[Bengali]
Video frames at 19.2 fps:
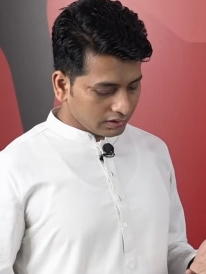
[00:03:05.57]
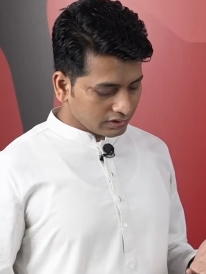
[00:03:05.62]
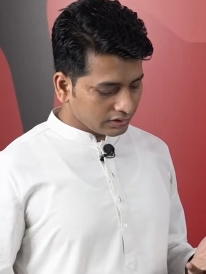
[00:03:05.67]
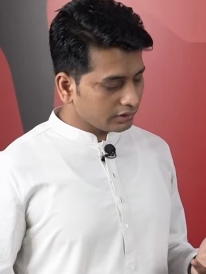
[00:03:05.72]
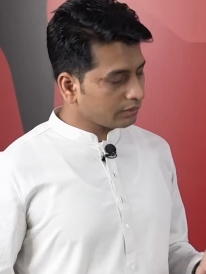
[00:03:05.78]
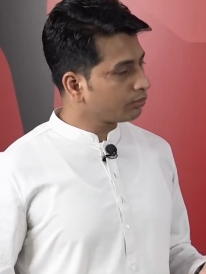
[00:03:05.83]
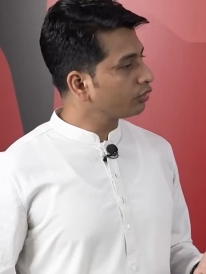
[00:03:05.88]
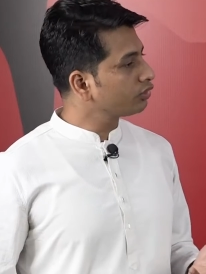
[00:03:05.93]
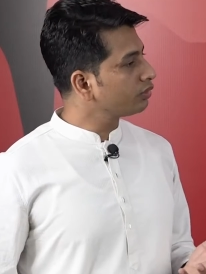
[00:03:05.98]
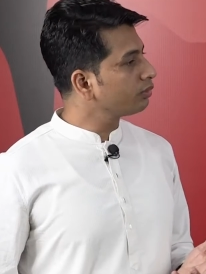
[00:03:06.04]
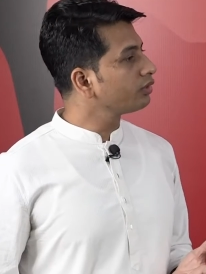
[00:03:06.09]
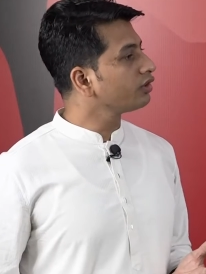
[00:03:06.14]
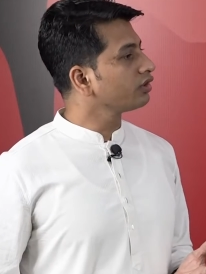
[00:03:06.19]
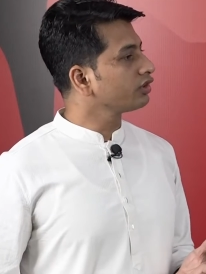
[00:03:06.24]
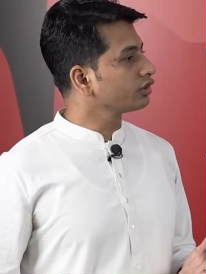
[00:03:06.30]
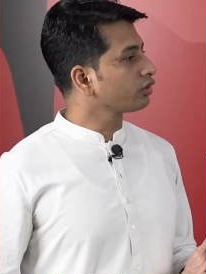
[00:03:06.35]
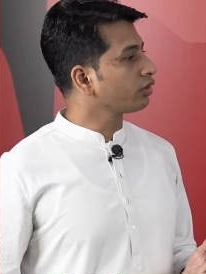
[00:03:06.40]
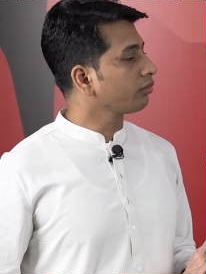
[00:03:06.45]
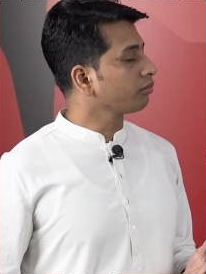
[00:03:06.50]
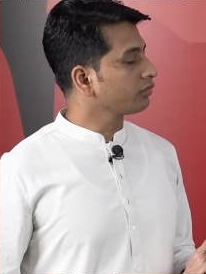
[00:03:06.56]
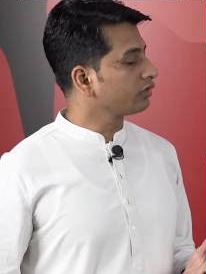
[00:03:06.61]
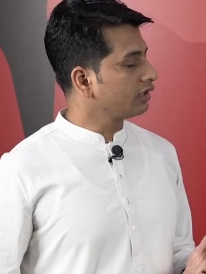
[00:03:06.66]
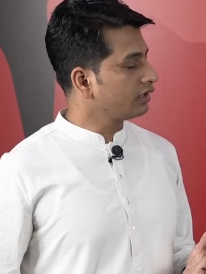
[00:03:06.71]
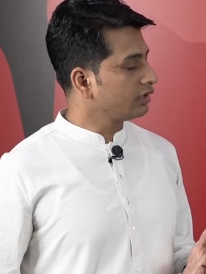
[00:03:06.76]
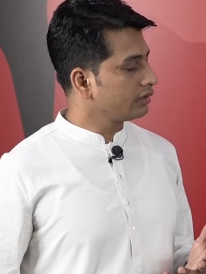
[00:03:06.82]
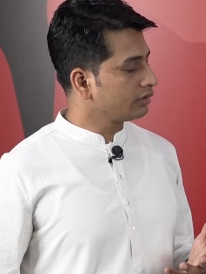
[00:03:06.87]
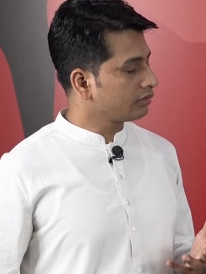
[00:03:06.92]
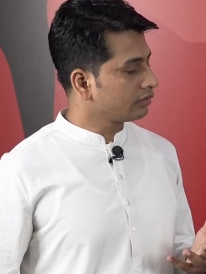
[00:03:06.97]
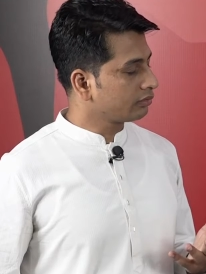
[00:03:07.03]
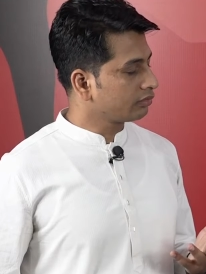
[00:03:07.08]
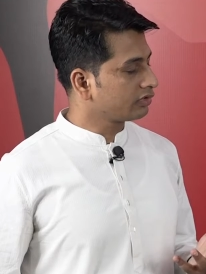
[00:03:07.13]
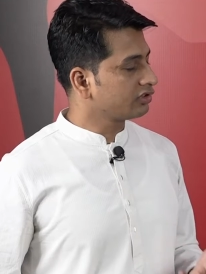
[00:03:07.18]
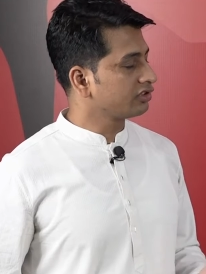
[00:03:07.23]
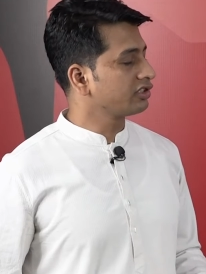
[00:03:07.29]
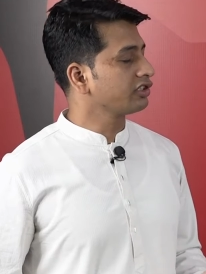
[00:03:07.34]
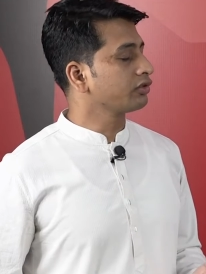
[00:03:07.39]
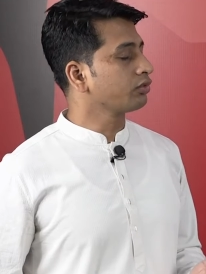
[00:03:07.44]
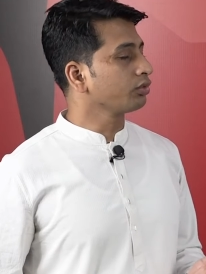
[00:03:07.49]
আজকের প্রতিবেদনে এই
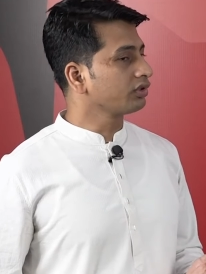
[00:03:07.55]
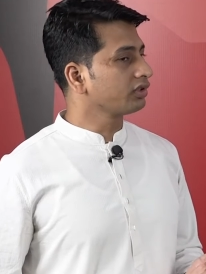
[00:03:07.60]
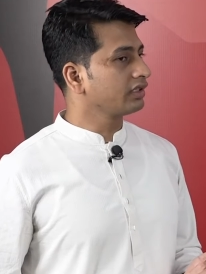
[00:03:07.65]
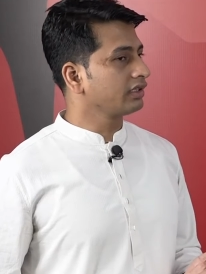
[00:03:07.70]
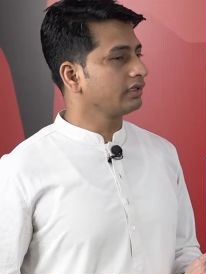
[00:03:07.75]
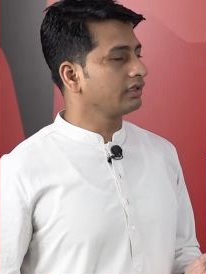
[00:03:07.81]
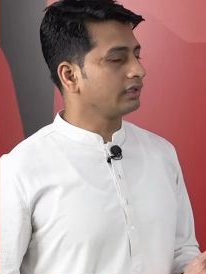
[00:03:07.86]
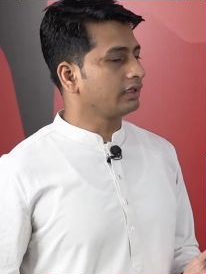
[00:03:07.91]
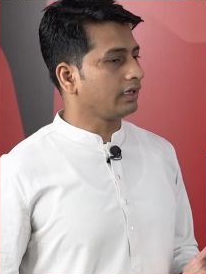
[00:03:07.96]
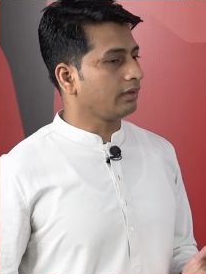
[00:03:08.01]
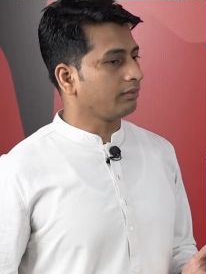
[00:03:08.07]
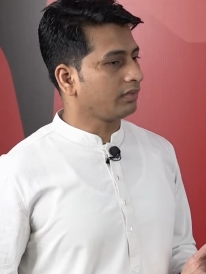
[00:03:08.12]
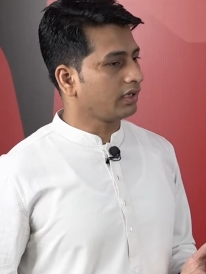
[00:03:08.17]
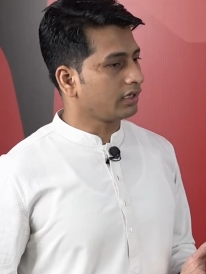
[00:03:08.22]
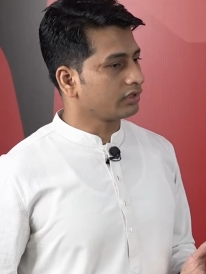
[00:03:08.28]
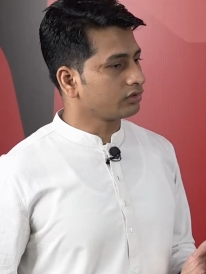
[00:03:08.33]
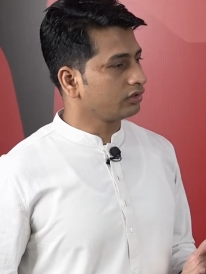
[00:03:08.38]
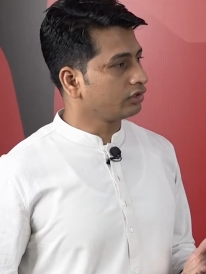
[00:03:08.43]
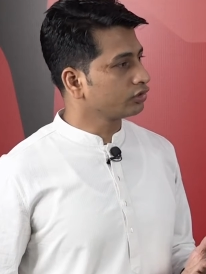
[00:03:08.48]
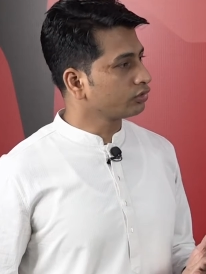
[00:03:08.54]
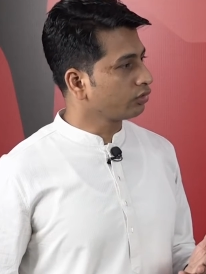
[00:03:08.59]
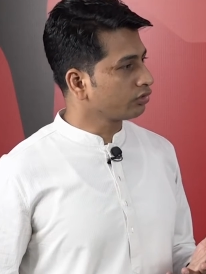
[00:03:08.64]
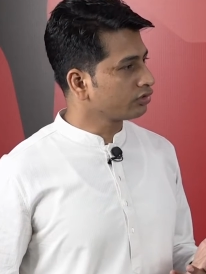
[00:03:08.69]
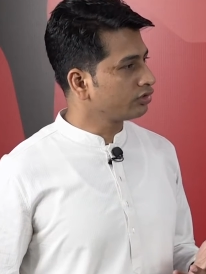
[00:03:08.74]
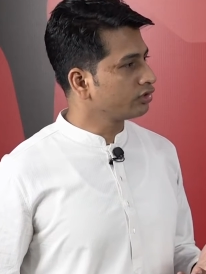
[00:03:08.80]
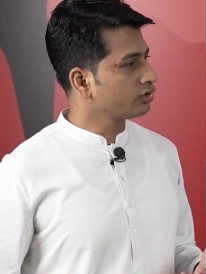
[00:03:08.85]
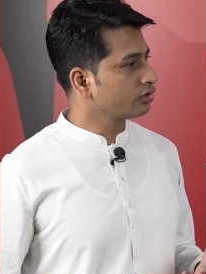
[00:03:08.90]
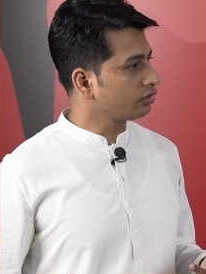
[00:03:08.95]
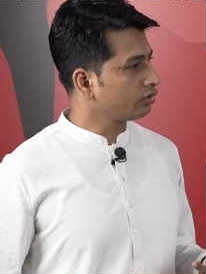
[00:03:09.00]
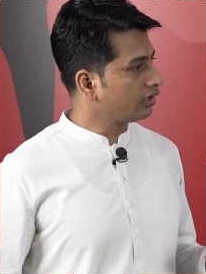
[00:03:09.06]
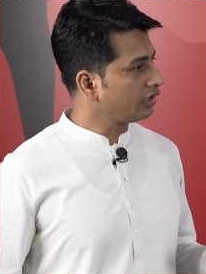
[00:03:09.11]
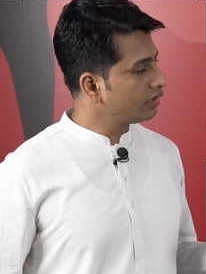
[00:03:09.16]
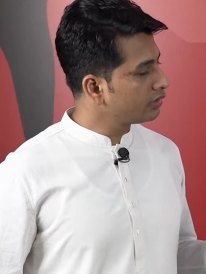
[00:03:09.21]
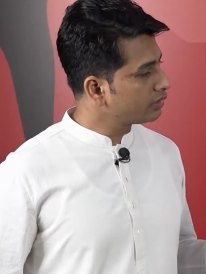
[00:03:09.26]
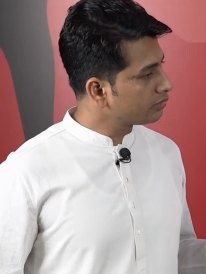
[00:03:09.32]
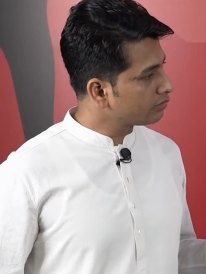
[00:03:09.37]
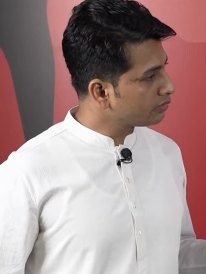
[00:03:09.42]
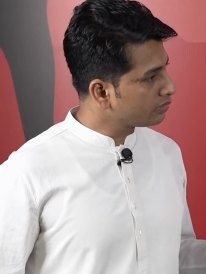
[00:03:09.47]
টি করতে গিয়ে আমরা আসলে সংশ্লিষ্ট এই